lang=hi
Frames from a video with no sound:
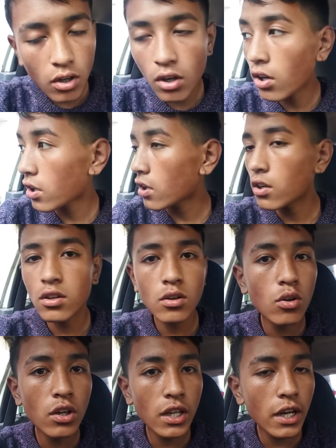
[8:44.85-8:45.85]
और
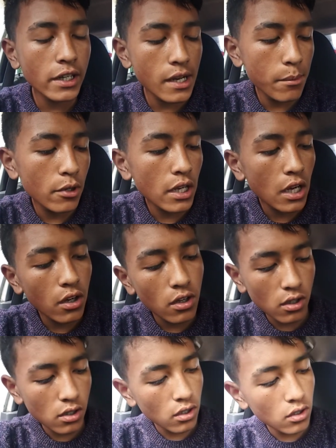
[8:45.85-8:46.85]
गोडीला ट्राईपोर्ट का
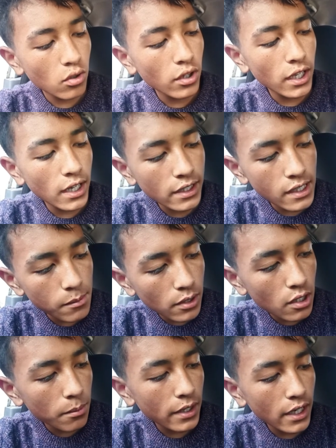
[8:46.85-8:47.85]
रख गोडीला ट्राईपोर्ट
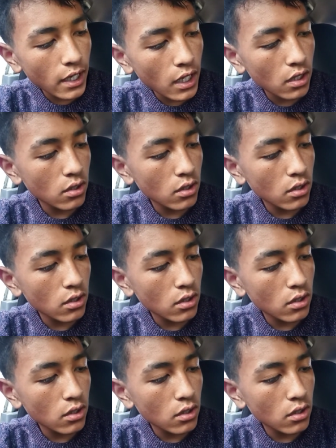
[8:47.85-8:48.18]
का पड़ेगा